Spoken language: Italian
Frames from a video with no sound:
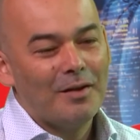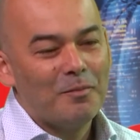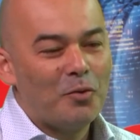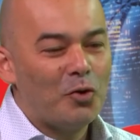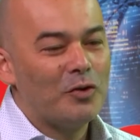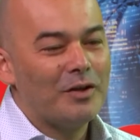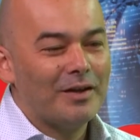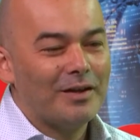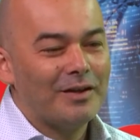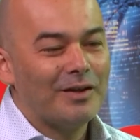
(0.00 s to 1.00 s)
poi
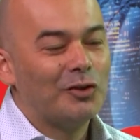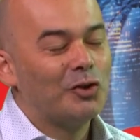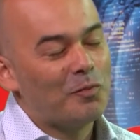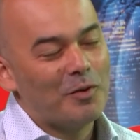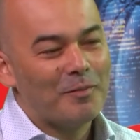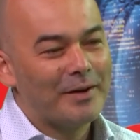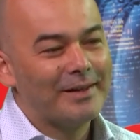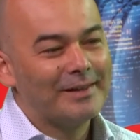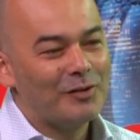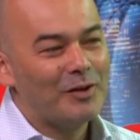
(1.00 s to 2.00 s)
eh, dopo la
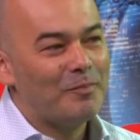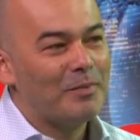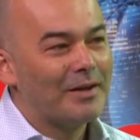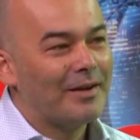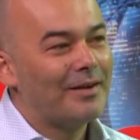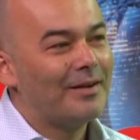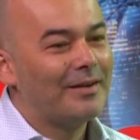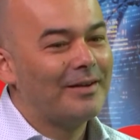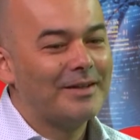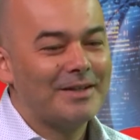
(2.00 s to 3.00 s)
merenda olimpica
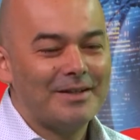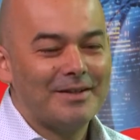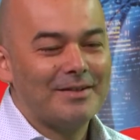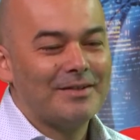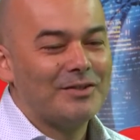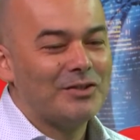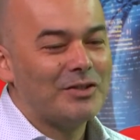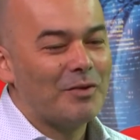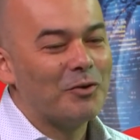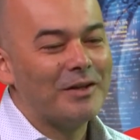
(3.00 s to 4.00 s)
eh, ci
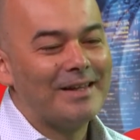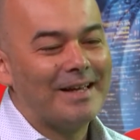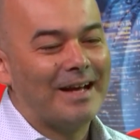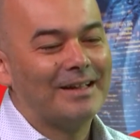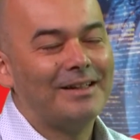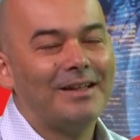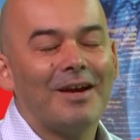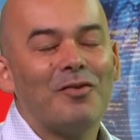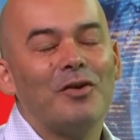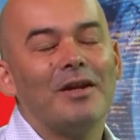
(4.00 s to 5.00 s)
siamo dedicati
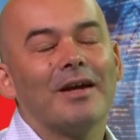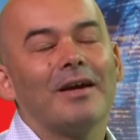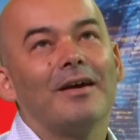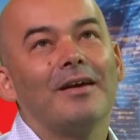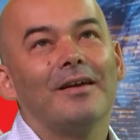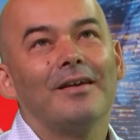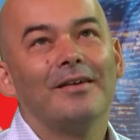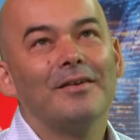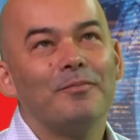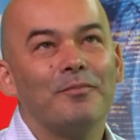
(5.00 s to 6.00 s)
a quelle che
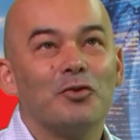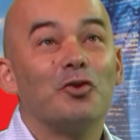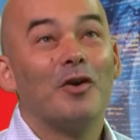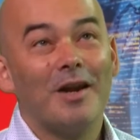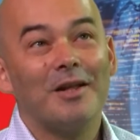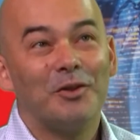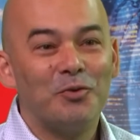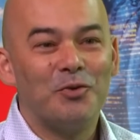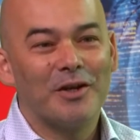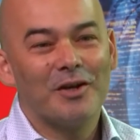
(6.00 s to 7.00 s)
eh, sono le
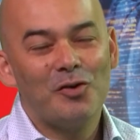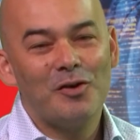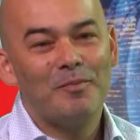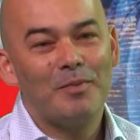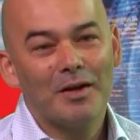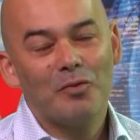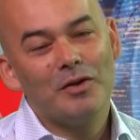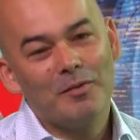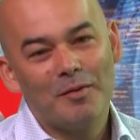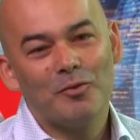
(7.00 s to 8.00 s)
letture olimpiche,
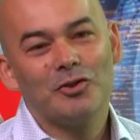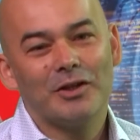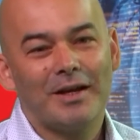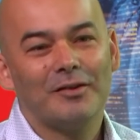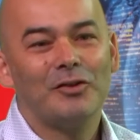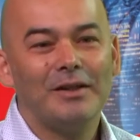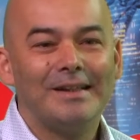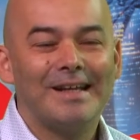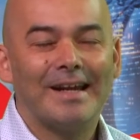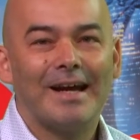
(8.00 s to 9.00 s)
quindi abbiamo cercato di
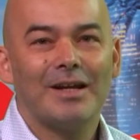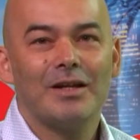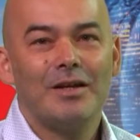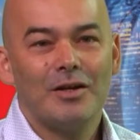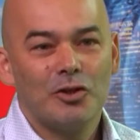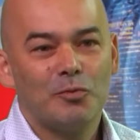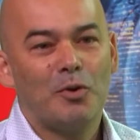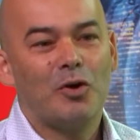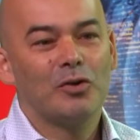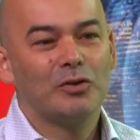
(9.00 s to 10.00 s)
integrare
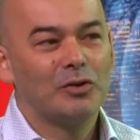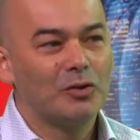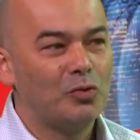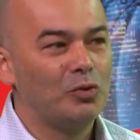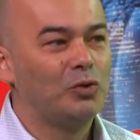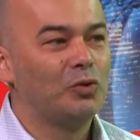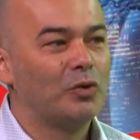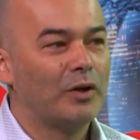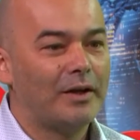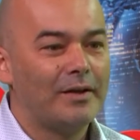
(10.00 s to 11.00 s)
sport,
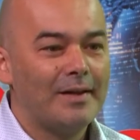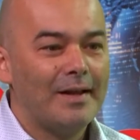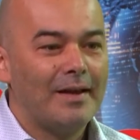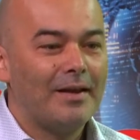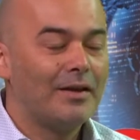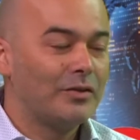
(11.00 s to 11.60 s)
cultura e